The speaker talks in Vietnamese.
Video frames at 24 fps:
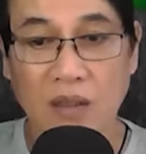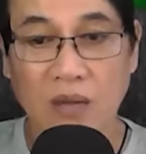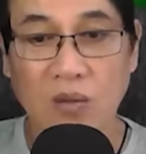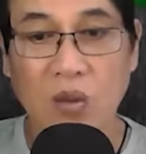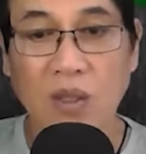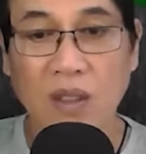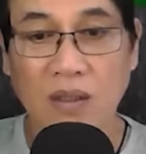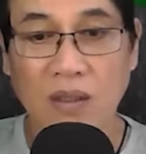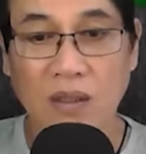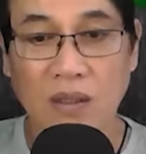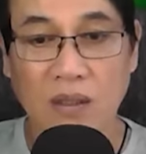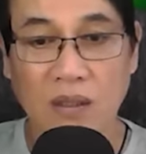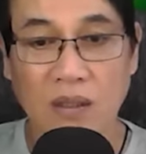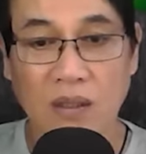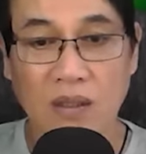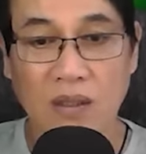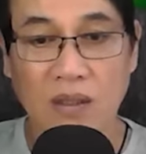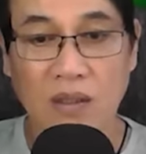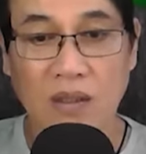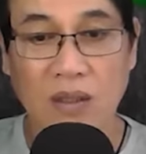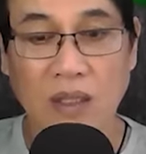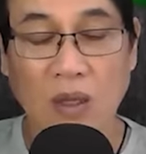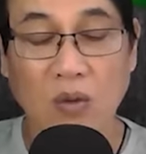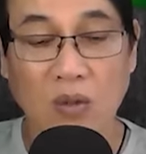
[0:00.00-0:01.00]
Quân,
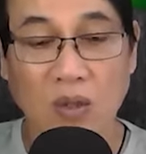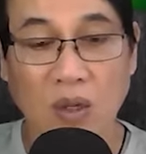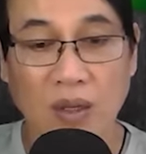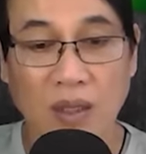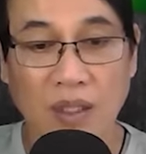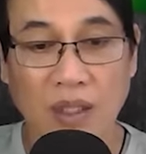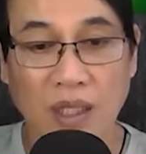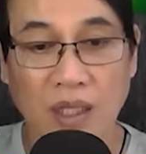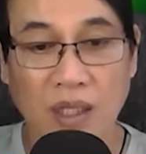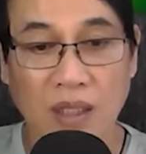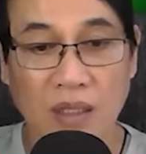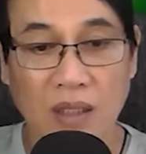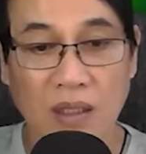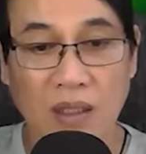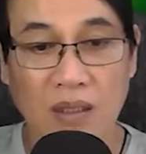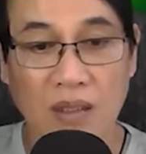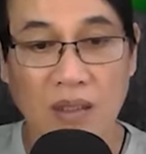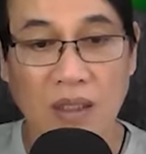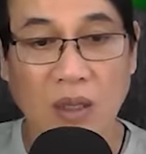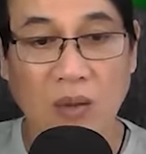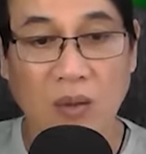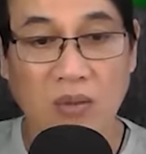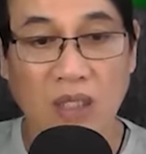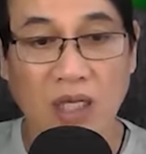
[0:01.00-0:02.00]
cậu coi đi.
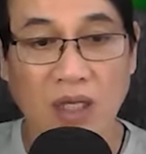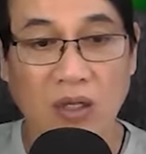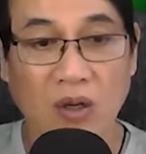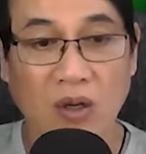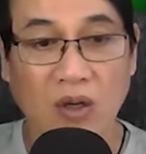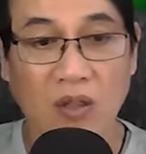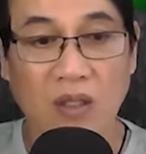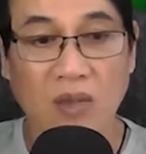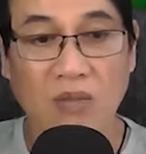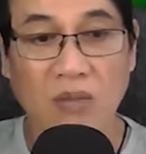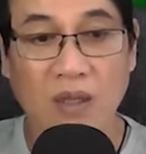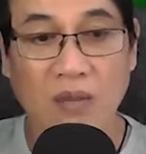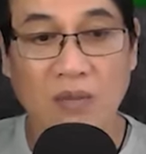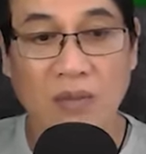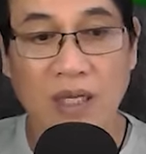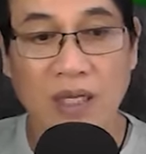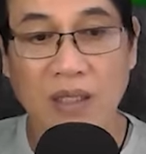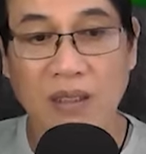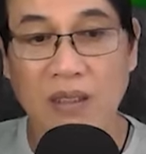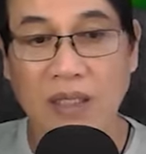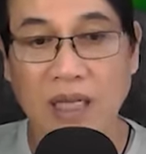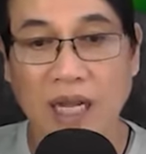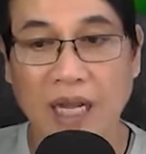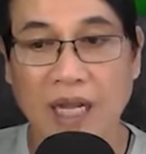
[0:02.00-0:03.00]
Xong thì nói cho mình
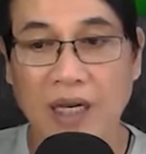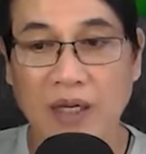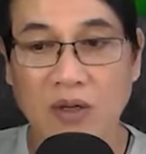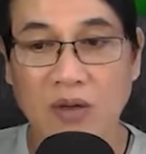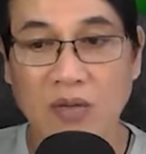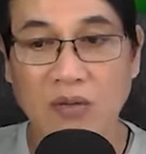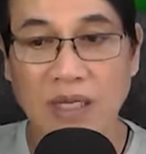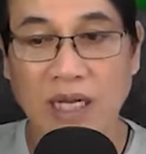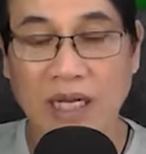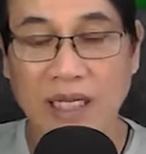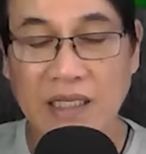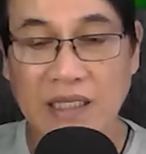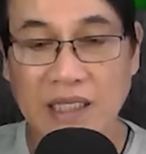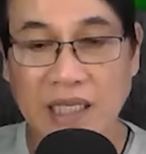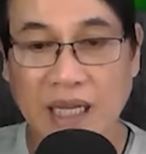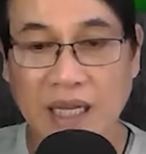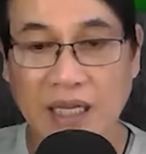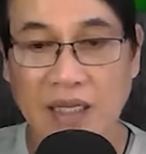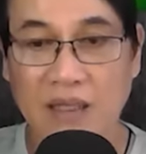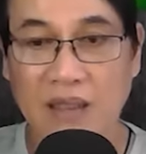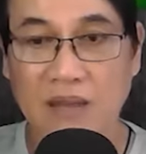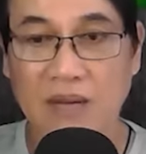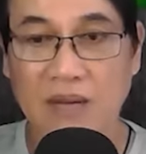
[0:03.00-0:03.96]
biết ai đúng ai sai.